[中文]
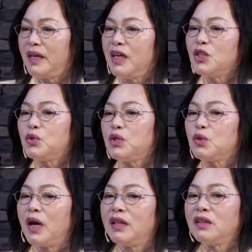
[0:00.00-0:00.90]
所以
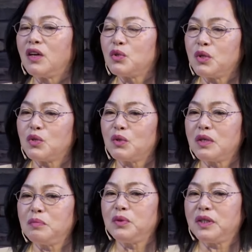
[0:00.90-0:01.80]
传道最终
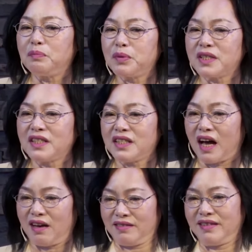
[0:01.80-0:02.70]
的目的不是
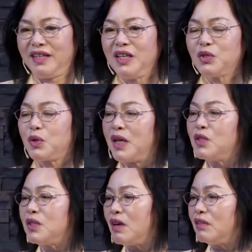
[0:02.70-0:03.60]
讲，
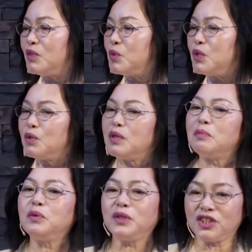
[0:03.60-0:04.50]
传道最终的
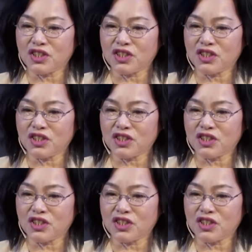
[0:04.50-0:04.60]
目的是